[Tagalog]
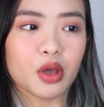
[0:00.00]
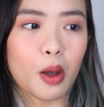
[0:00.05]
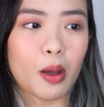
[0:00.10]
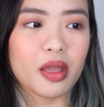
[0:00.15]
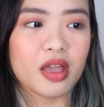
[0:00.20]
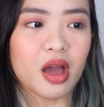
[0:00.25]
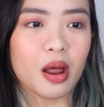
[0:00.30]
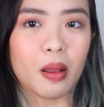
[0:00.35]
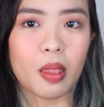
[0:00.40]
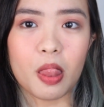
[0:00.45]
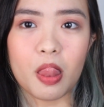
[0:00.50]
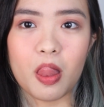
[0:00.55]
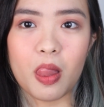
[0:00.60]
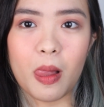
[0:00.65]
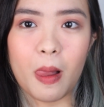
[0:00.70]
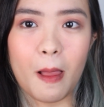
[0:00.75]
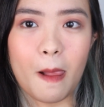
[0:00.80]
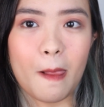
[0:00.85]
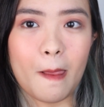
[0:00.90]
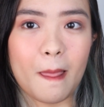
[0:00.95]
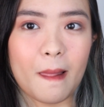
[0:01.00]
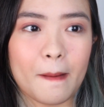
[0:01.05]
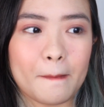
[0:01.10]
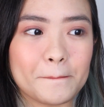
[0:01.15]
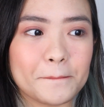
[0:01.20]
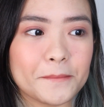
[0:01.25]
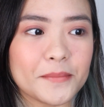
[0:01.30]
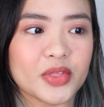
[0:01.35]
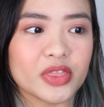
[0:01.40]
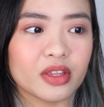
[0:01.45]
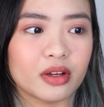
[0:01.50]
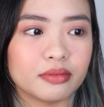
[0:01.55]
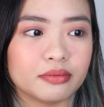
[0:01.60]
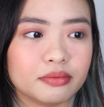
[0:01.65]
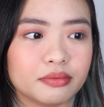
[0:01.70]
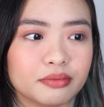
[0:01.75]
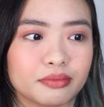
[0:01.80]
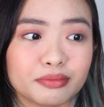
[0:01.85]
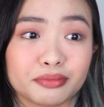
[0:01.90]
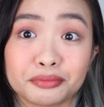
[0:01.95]
So, ayan.
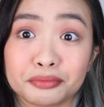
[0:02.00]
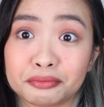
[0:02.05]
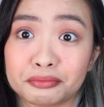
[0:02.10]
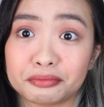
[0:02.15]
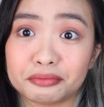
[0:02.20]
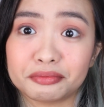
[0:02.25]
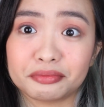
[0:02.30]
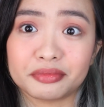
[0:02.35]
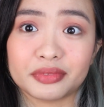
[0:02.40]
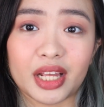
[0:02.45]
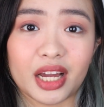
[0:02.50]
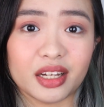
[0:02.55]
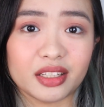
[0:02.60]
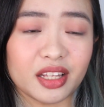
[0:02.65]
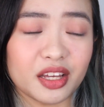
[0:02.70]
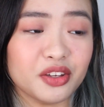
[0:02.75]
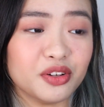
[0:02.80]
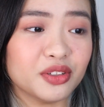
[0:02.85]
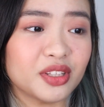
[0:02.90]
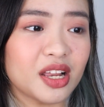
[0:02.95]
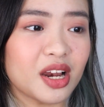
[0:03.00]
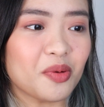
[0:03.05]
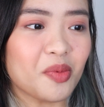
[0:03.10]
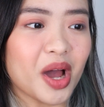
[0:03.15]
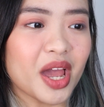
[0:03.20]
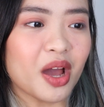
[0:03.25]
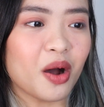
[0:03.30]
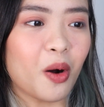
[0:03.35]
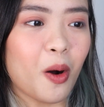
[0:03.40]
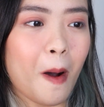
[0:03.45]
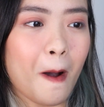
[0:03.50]
Mm. Kita nyo, nilabayan